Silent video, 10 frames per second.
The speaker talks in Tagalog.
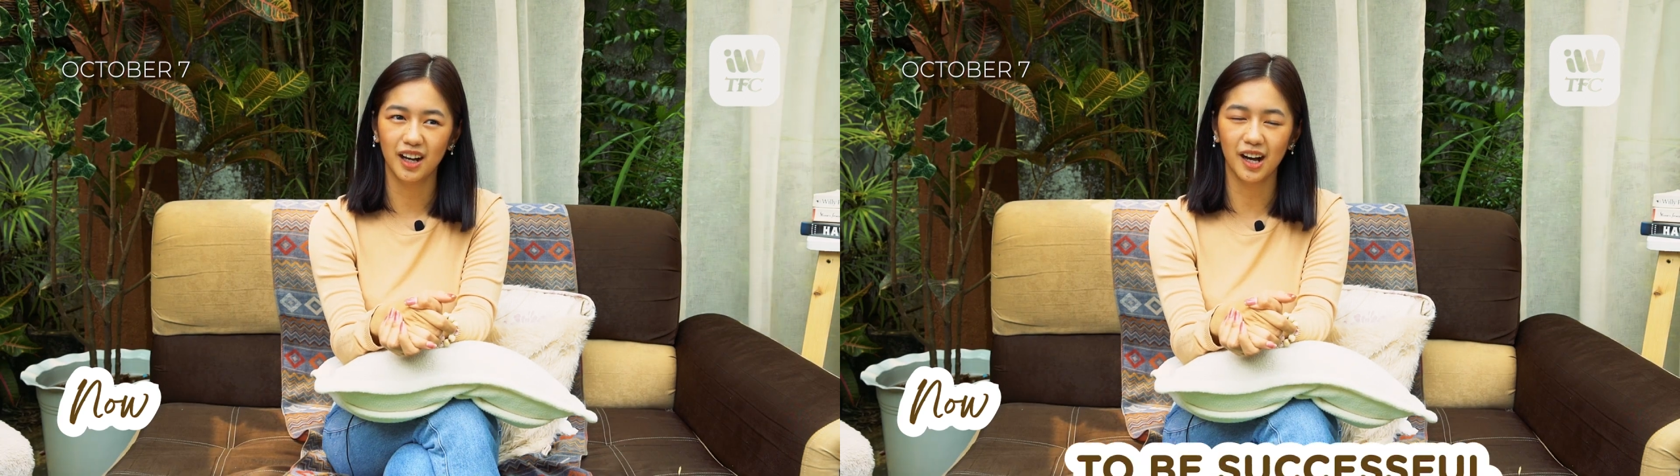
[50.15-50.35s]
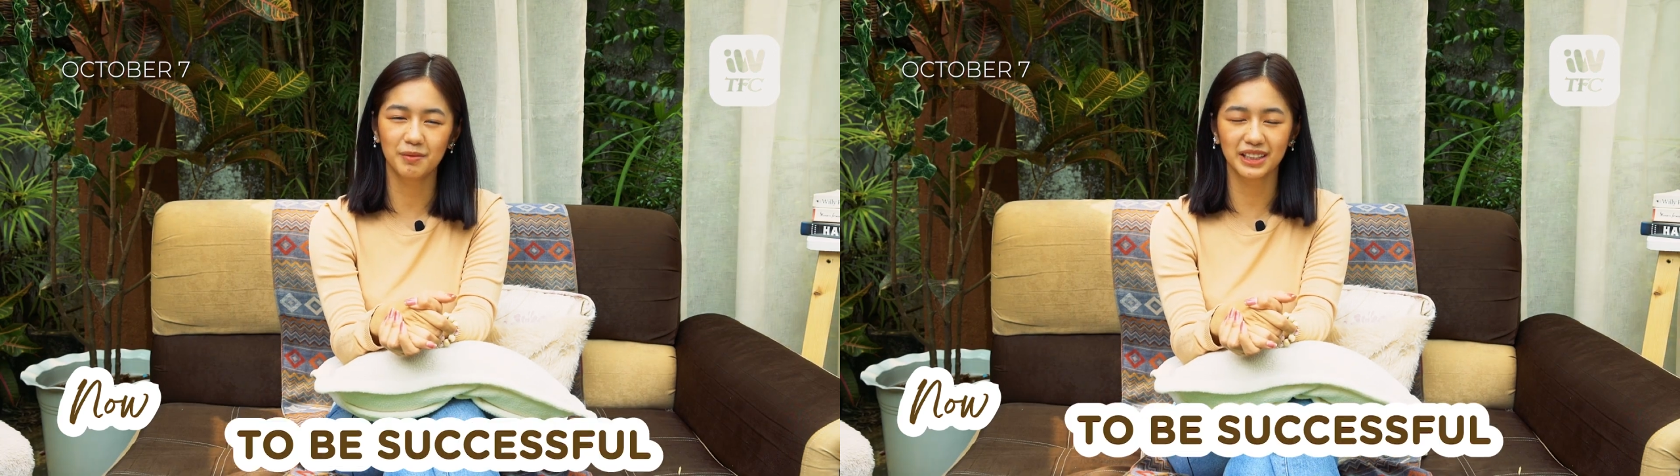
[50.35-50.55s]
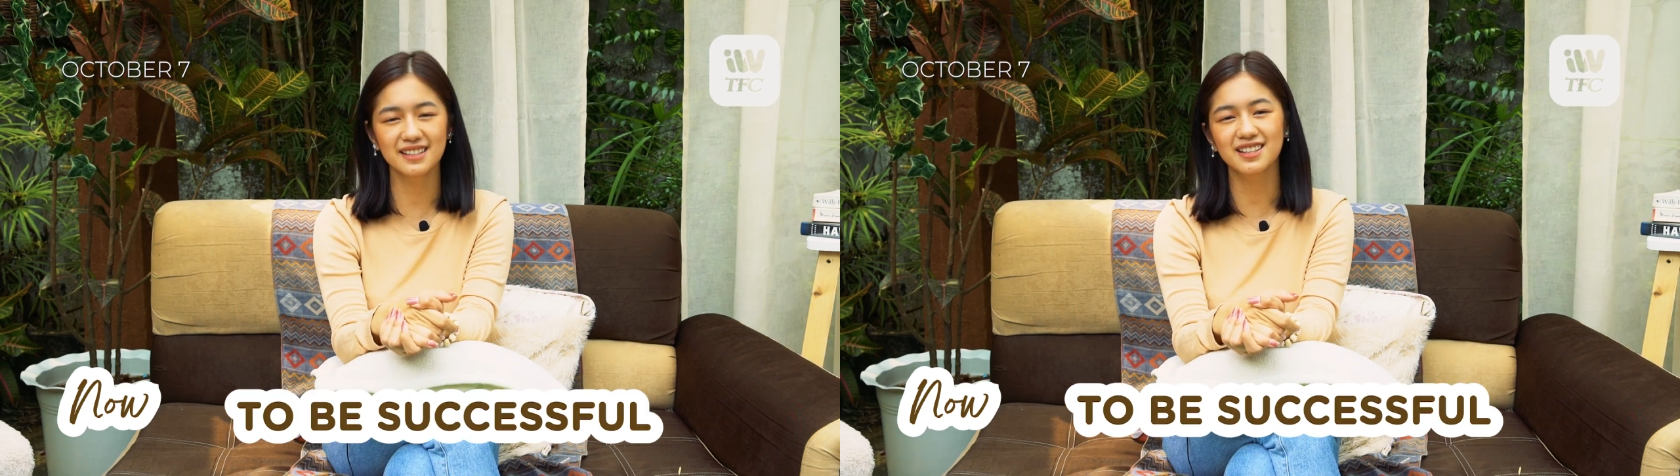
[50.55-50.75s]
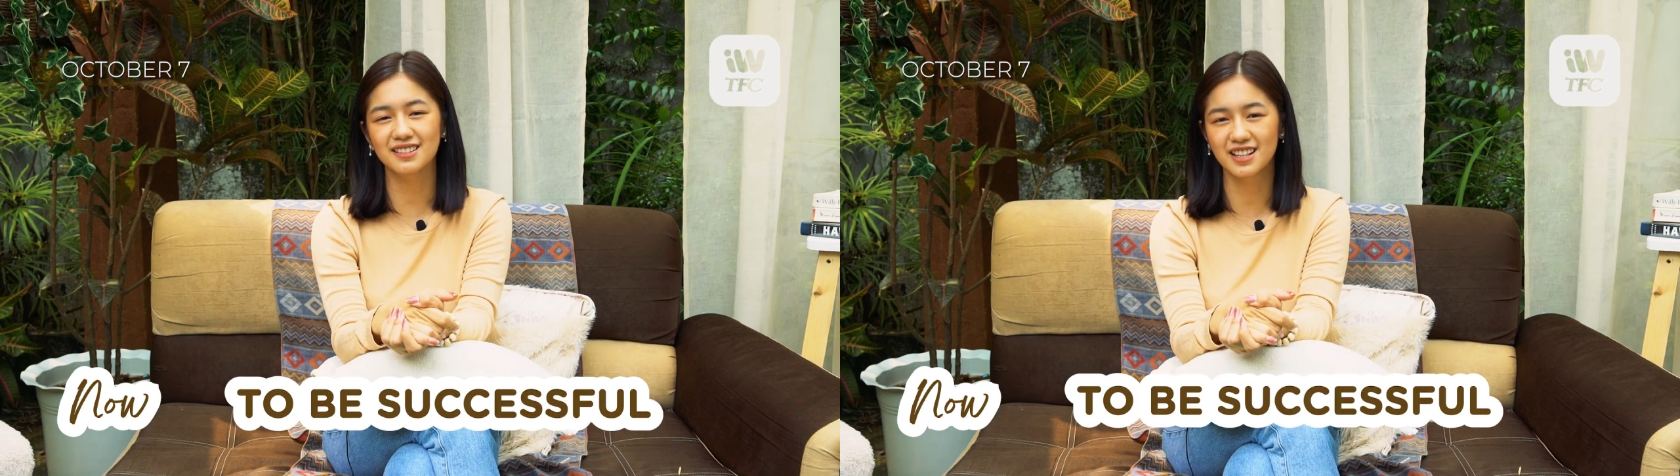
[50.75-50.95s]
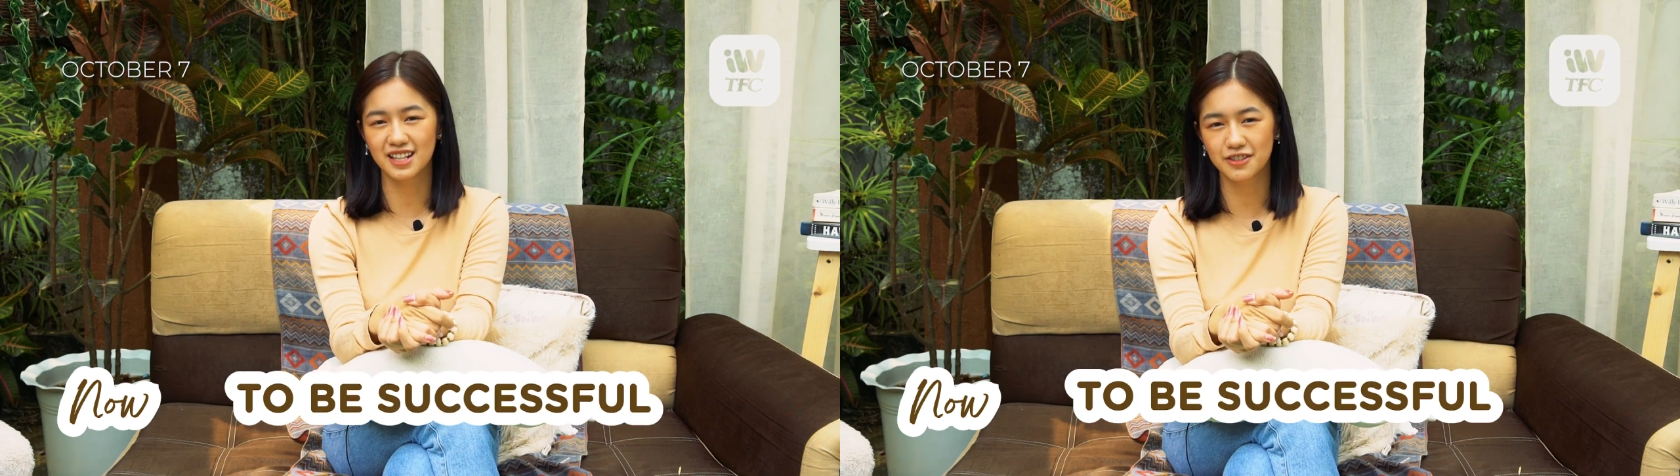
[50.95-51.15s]
uh, maging
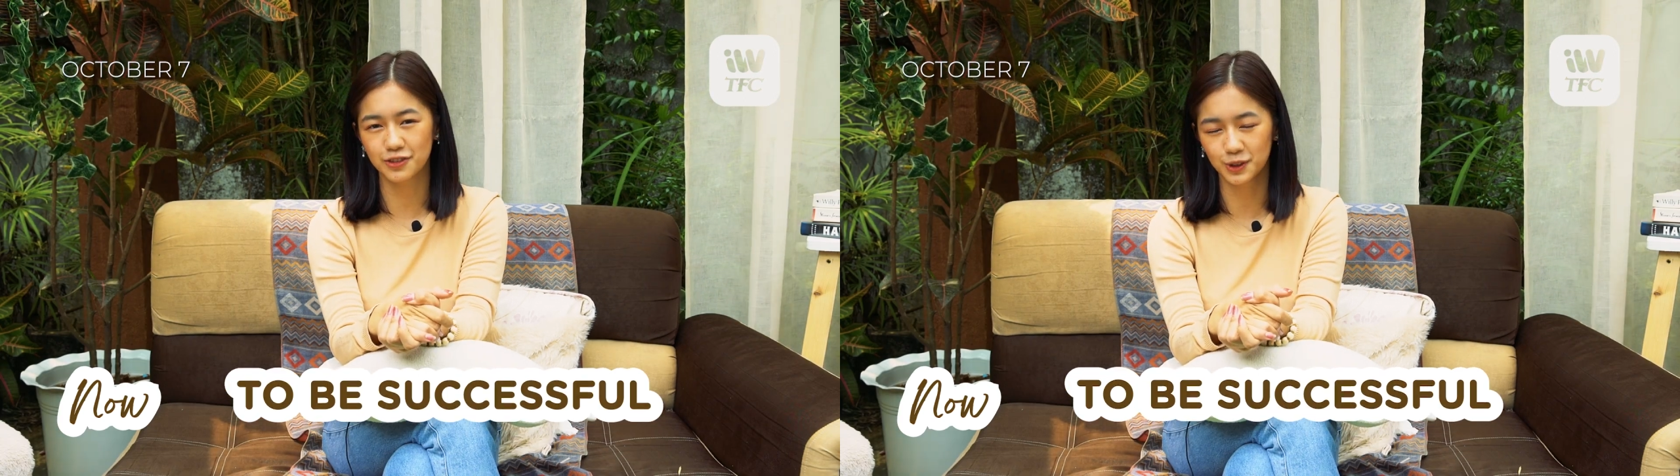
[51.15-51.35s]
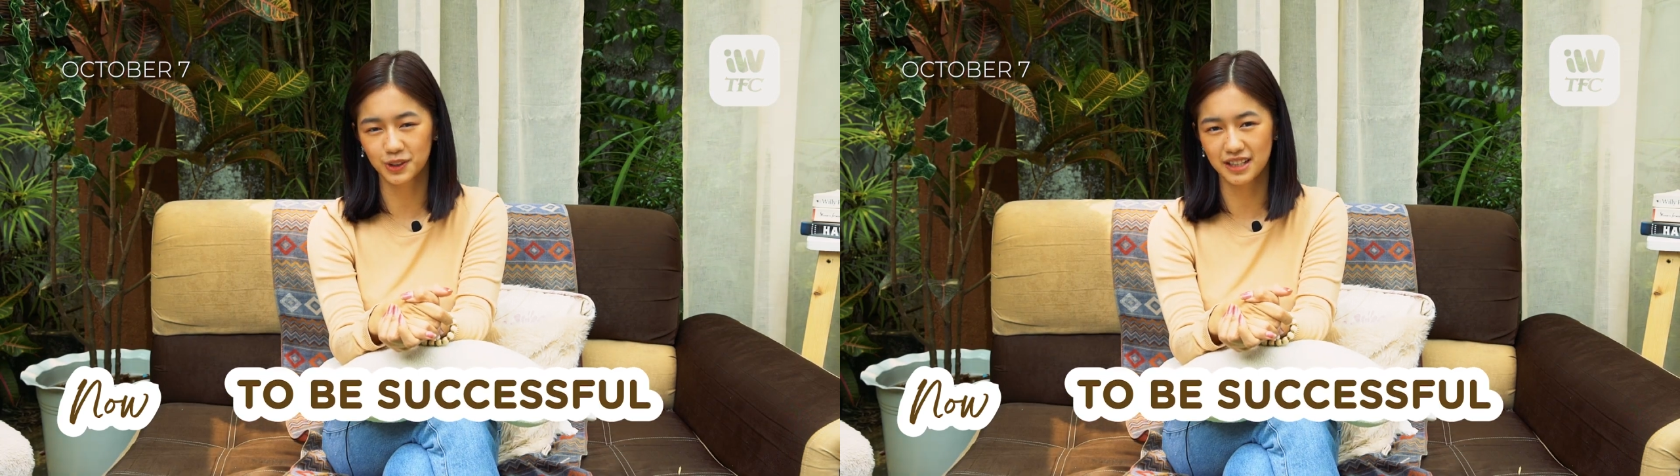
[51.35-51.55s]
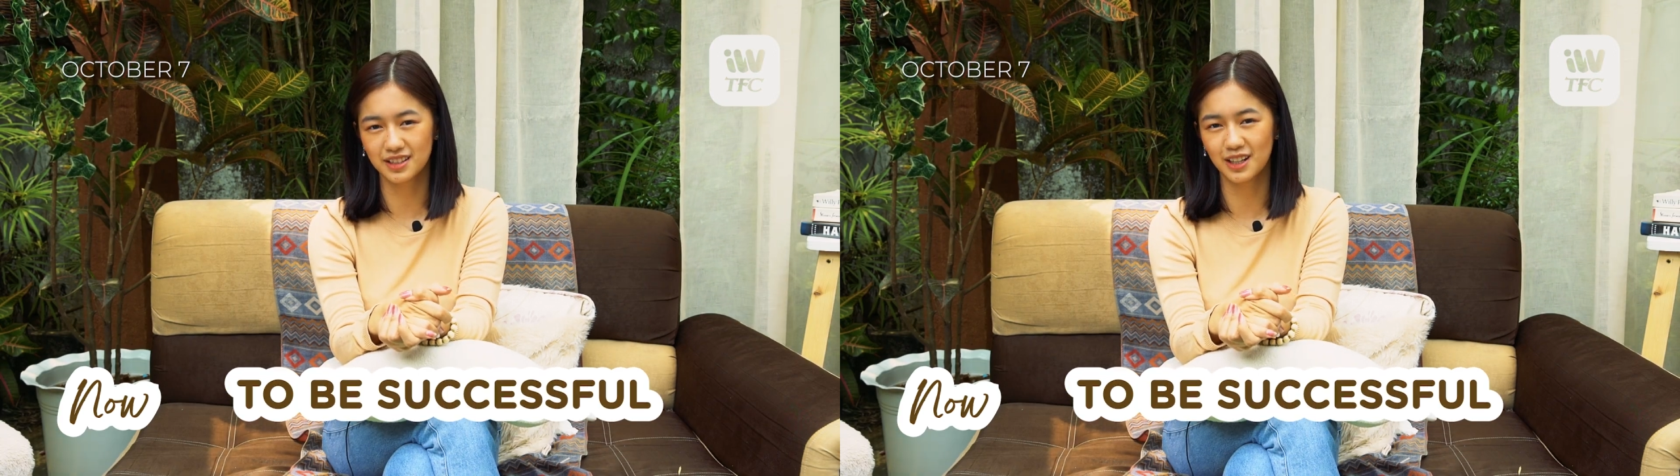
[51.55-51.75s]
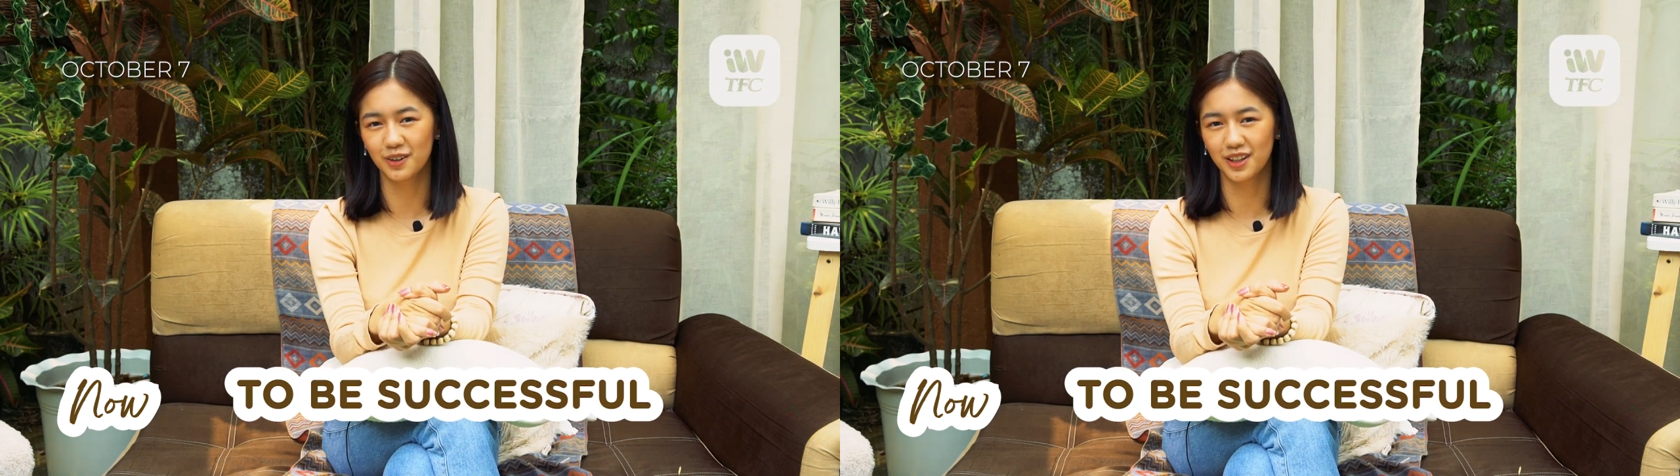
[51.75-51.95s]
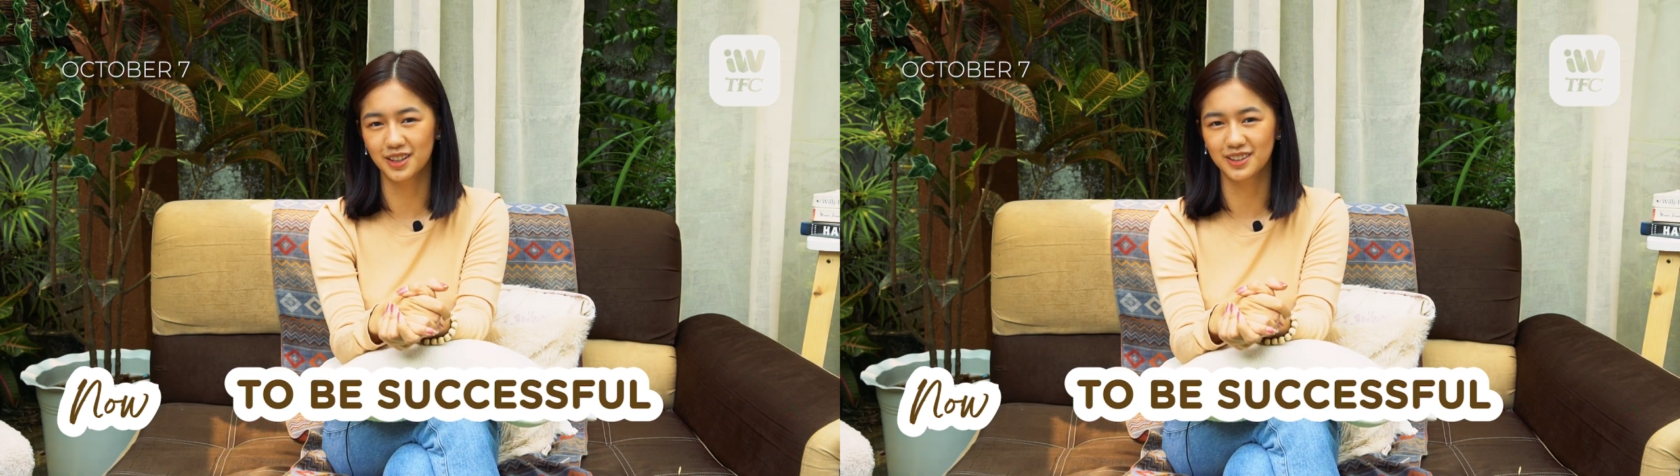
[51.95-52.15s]
successful kung nasan
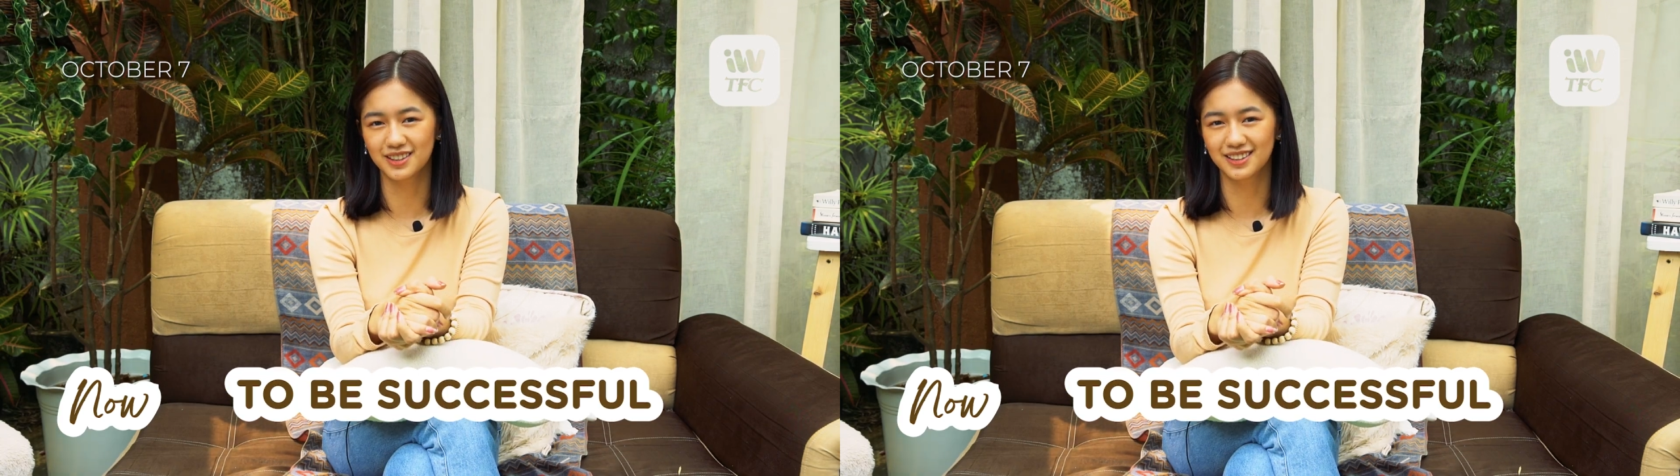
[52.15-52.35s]
ako ngayon.